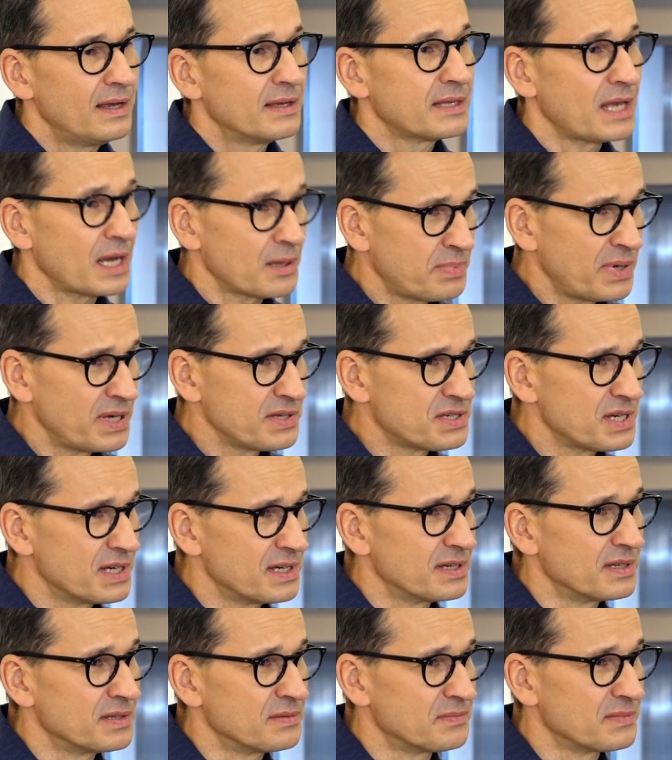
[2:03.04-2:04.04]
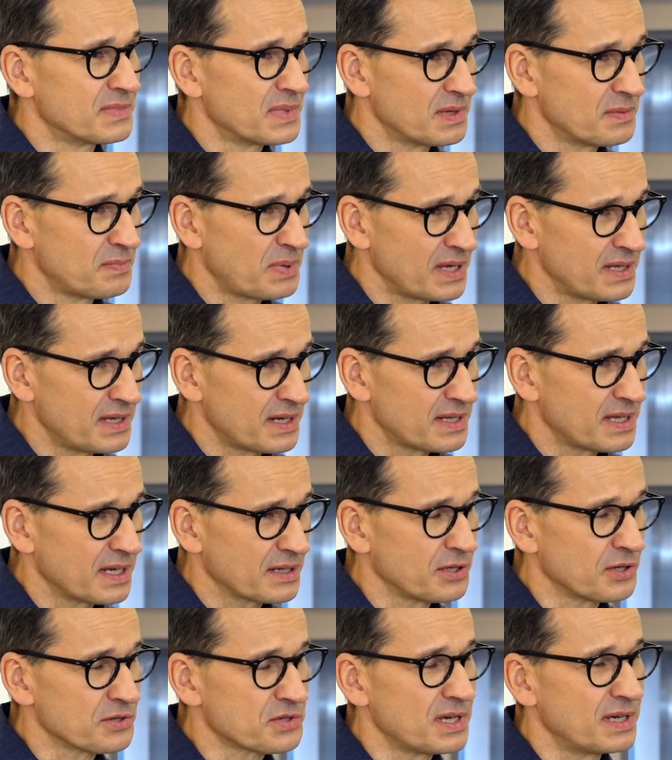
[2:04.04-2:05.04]
Tak będzie, mm, panie
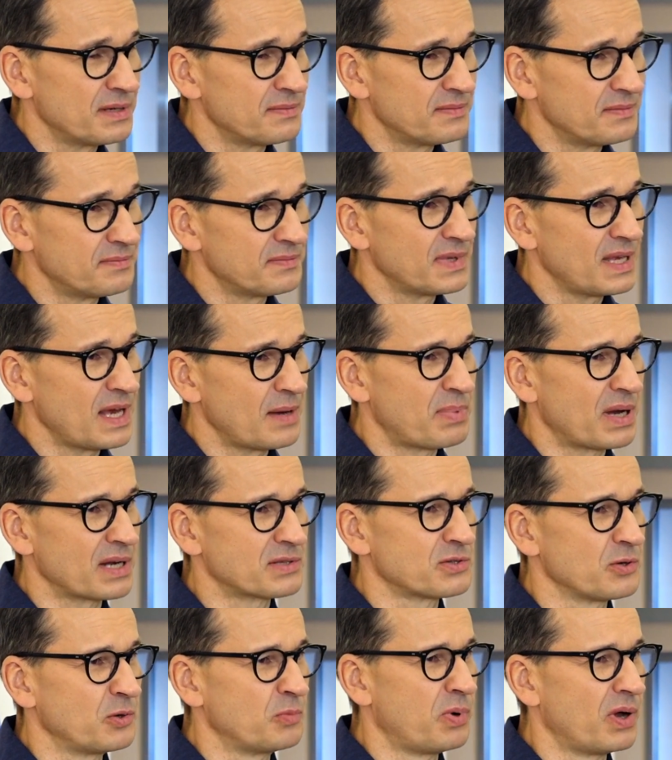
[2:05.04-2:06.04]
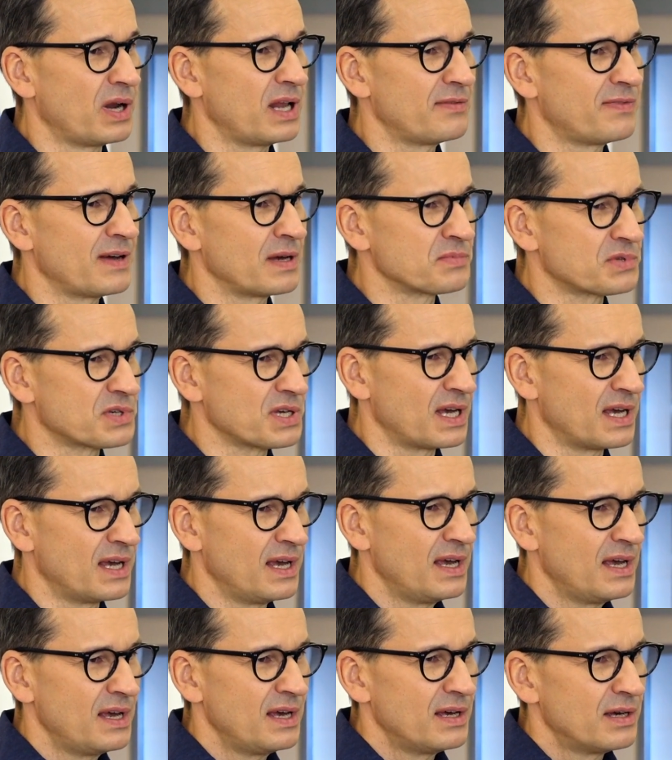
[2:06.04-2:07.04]
redaktorze. Ja bardzo ubolewam, że
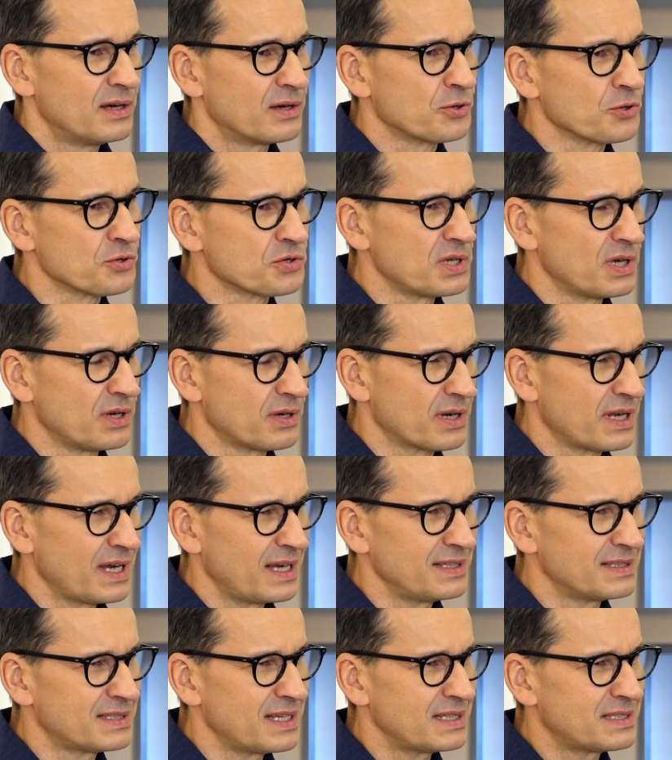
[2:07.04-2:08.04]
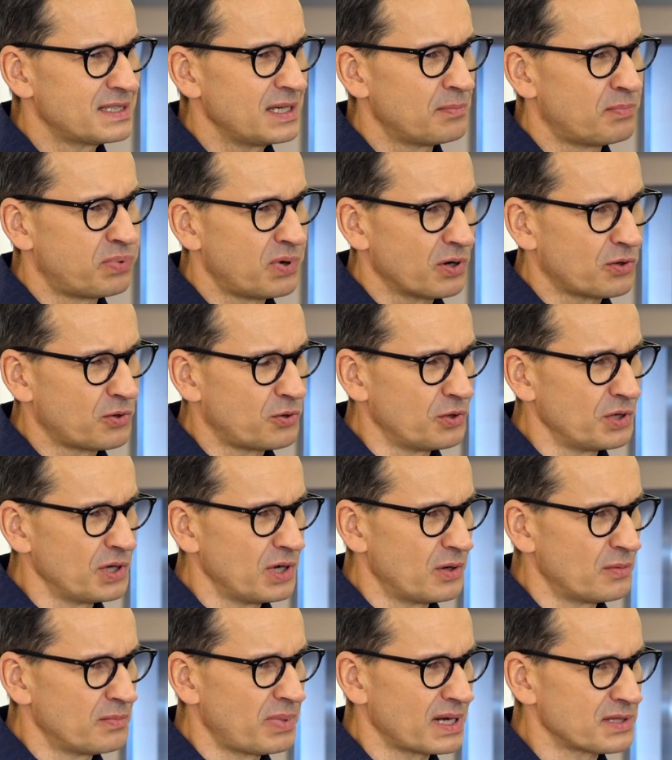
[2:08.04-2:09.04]
różne organizacje
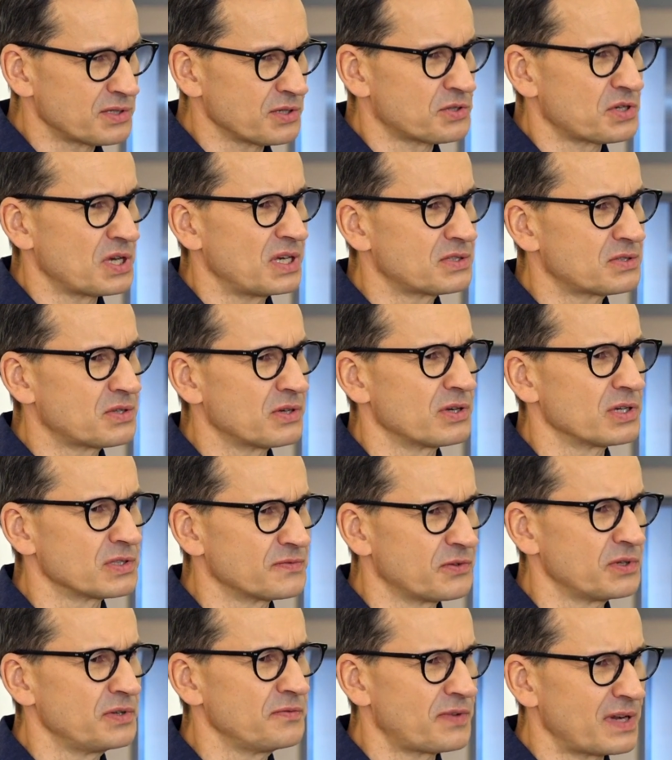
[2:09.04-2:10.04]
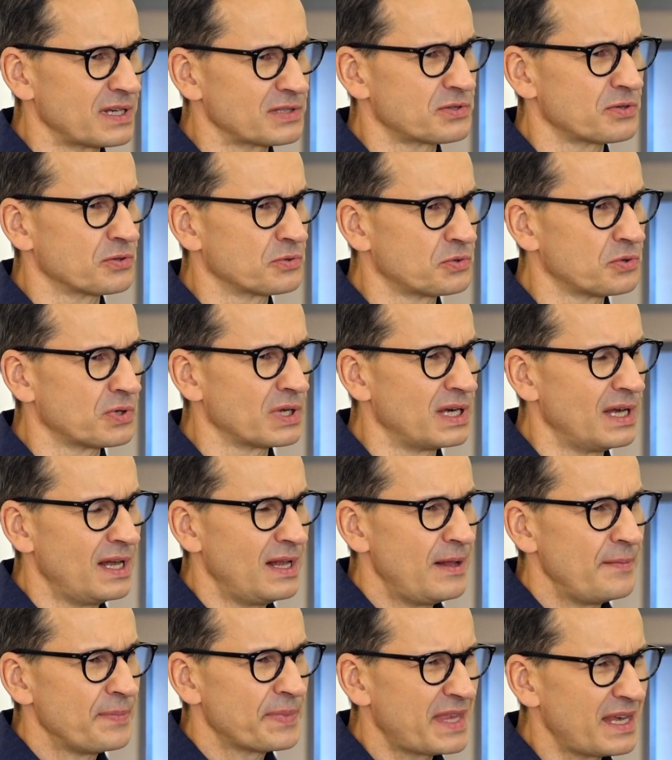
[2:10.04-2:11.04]
blokują bardzo często rozwój infrastruktury,
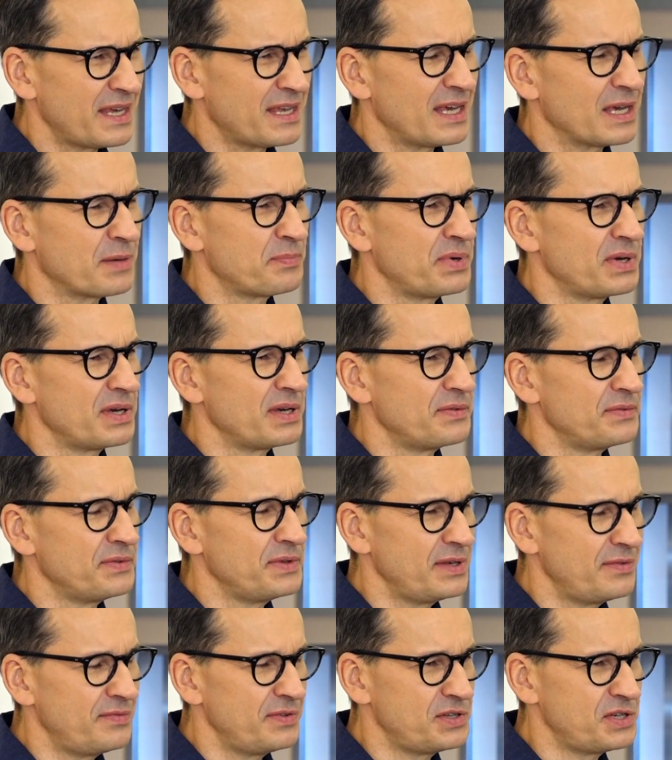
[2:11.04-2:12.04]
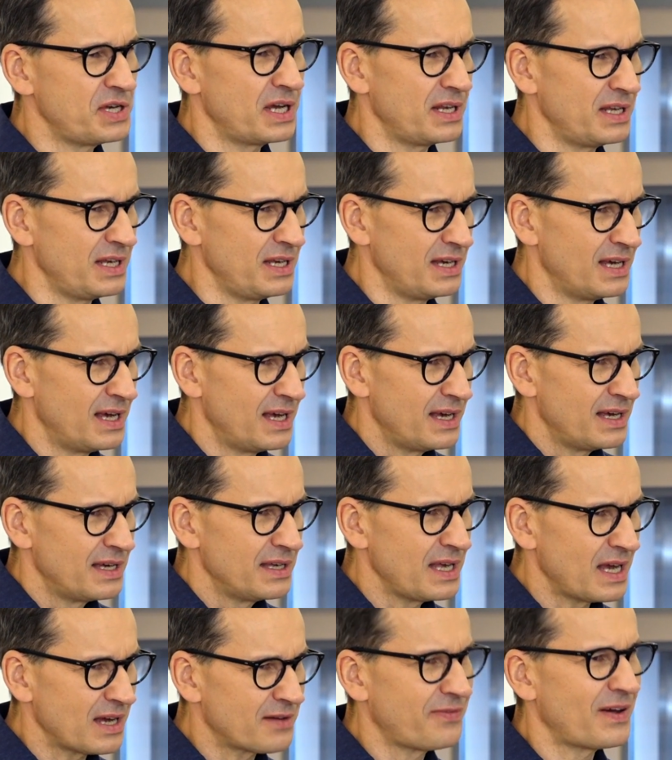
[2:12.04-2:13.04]
tak jakby nie widzieli,
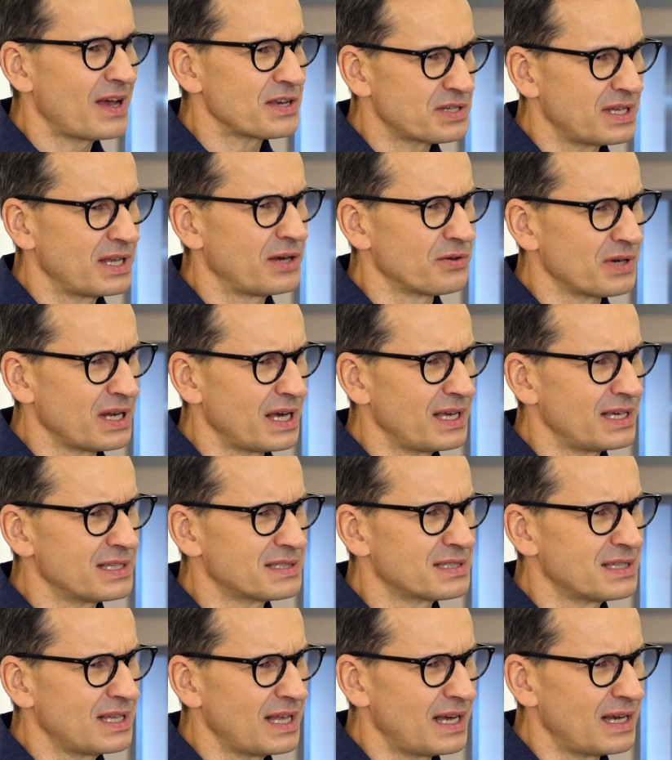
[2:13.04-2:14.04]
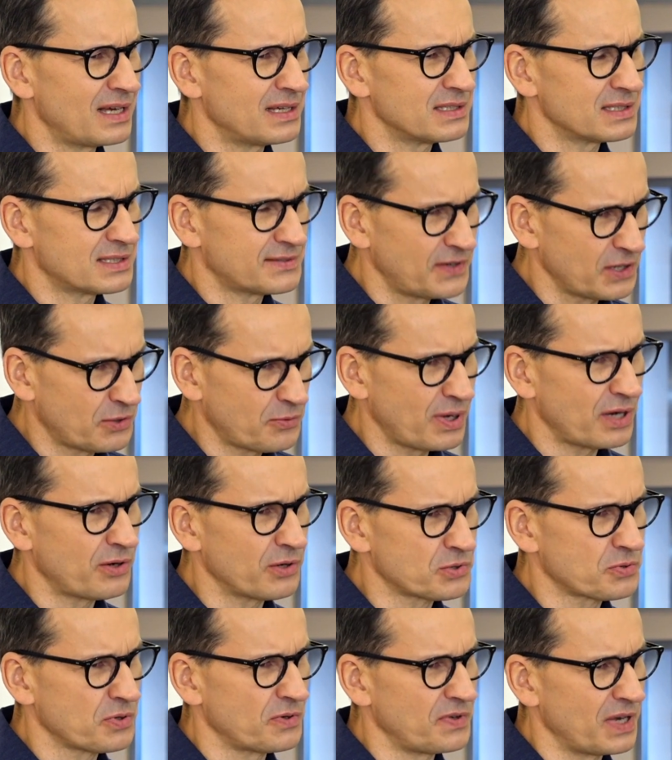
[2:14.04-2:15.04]
jak ważna ona jest dla
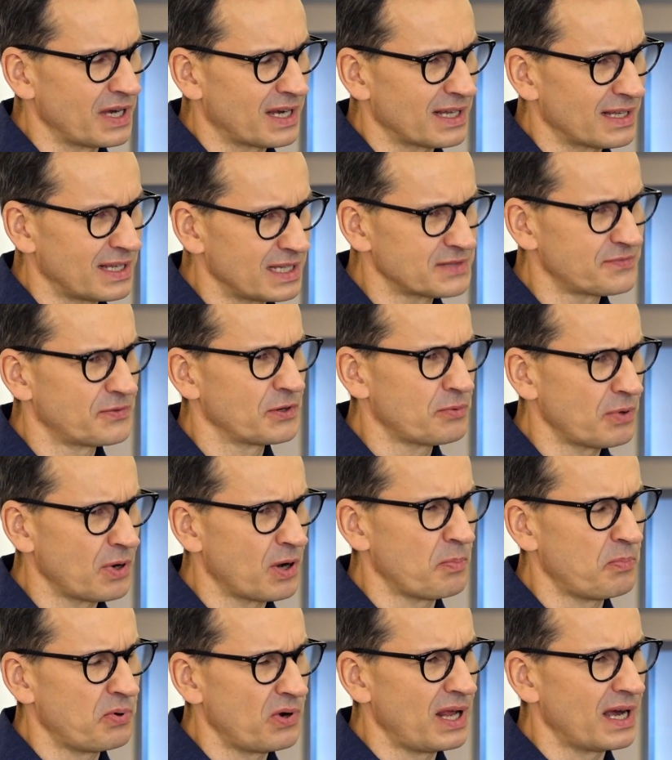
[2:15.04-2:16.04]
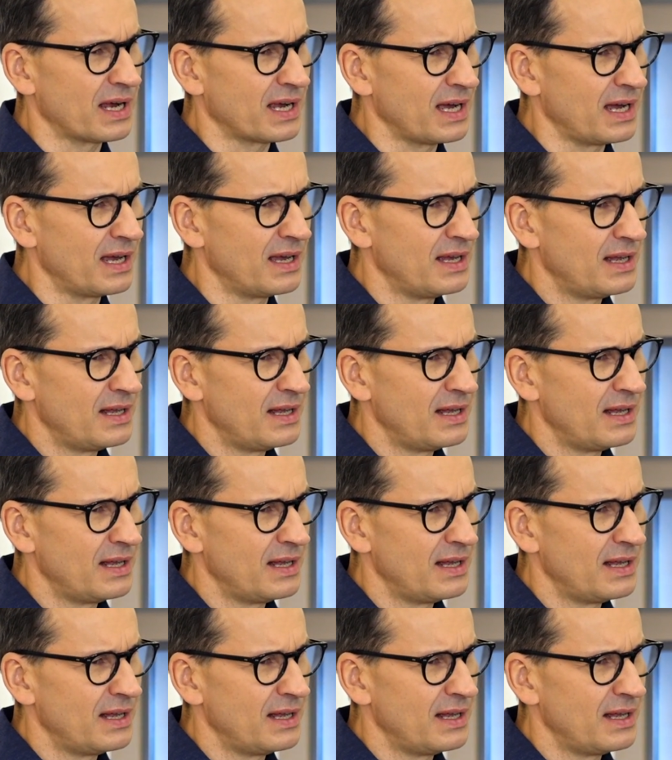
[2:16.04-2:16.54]
zwykłego człowieka, dla zwykłego Polaka.